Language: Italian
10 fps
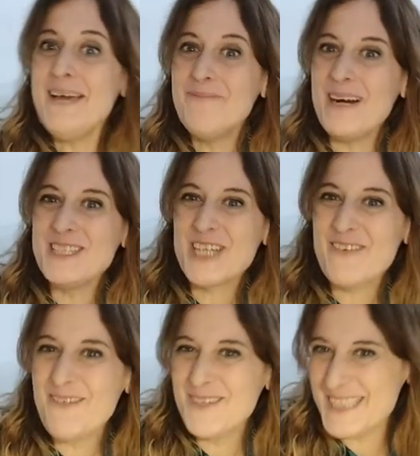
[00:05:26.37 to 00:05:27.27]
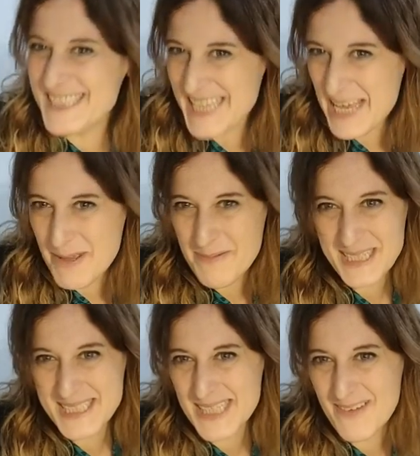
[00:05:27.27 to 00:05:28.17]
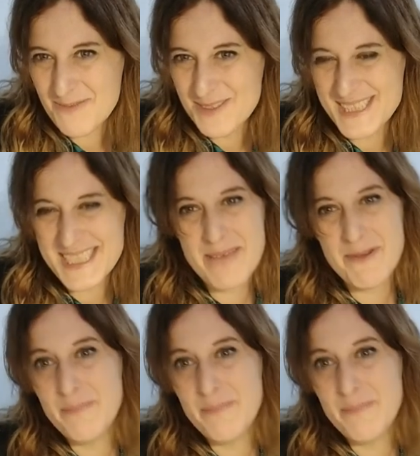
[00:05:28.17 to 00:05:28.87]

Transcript: mangiavamo insieme, pranzavamo insieme,